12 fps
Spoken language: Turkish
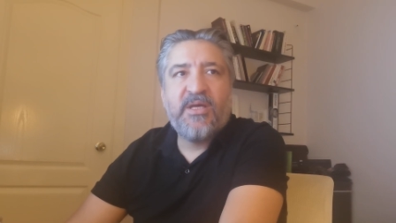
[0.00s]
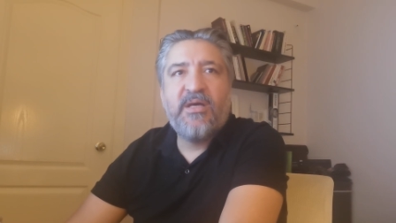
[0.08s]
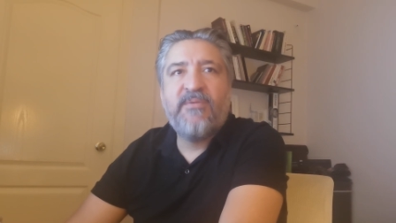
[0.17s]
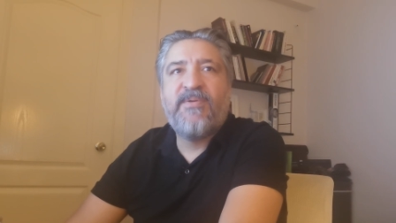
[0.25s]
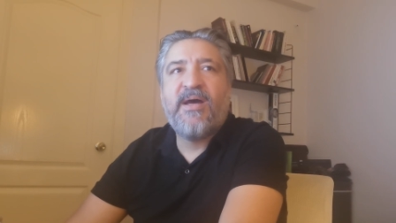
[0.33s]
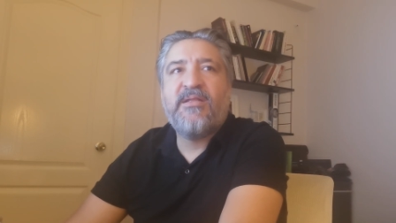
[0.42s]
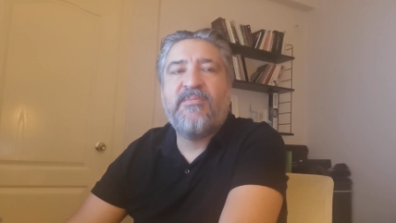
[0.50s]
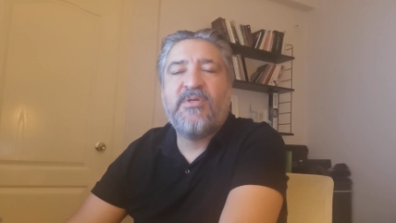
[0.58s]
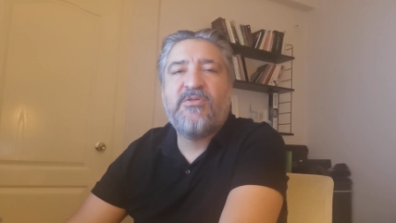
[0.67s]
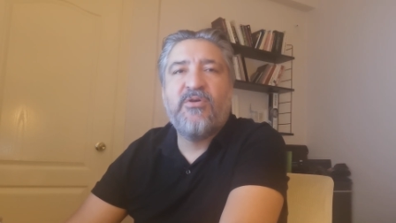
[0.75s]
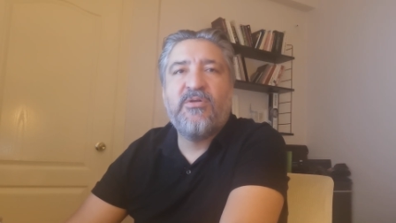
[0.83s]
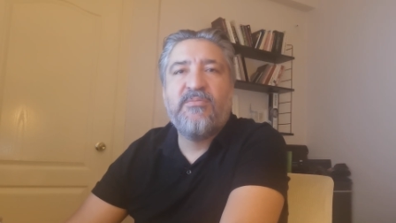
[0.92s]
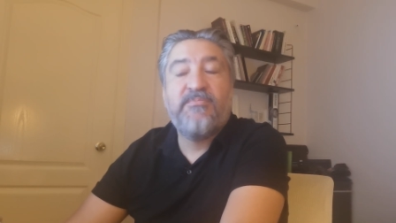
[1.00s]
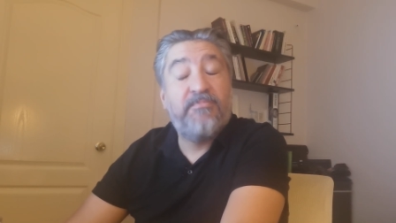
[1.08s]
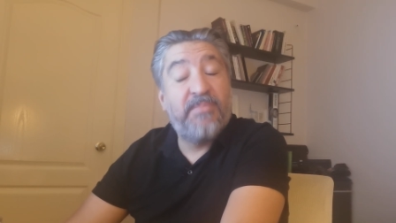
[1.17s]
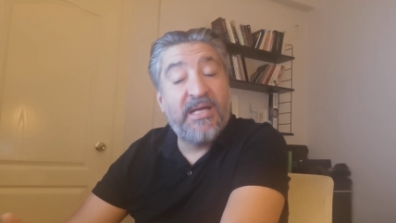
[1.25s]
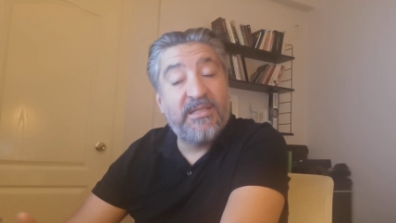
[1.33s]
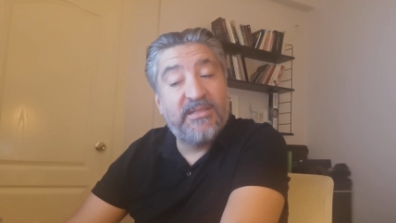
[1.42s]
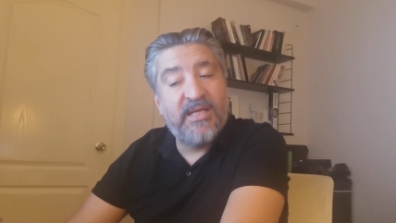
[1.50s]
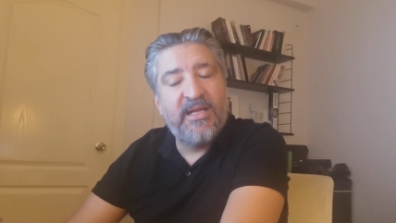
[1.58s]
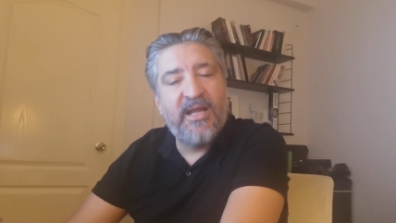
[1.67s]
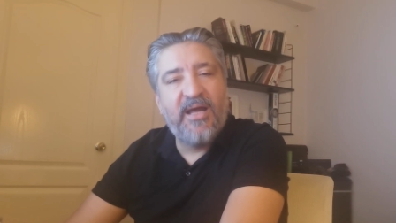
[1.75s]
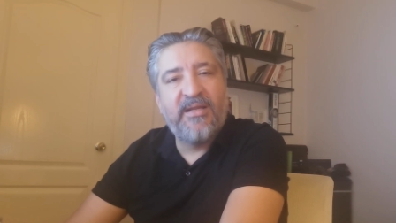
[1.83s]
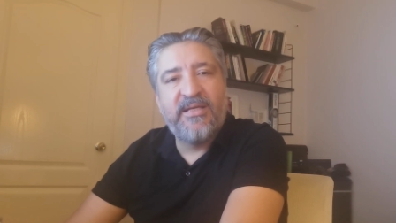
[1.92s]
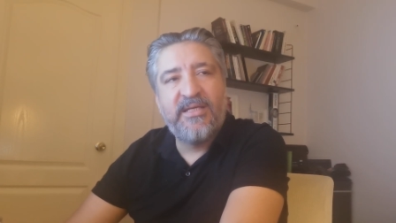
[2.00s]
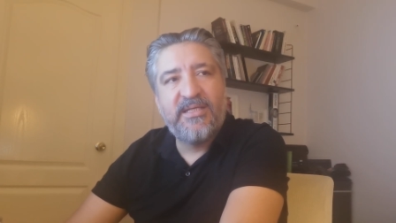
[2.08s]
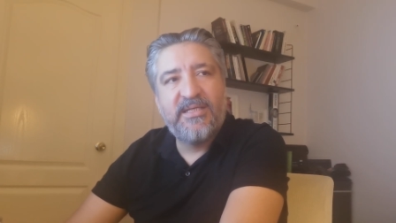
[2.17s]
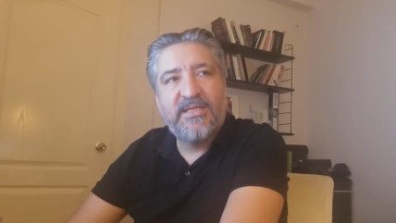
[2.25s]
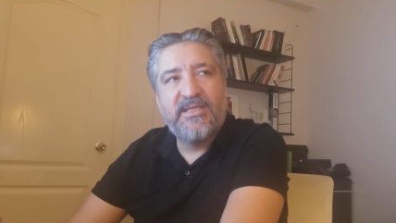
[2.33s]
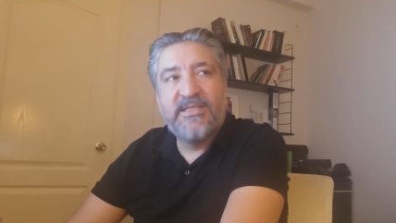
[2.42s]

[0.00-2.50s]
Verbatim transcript: Efendime söyleyeyim. Ben Delali'yi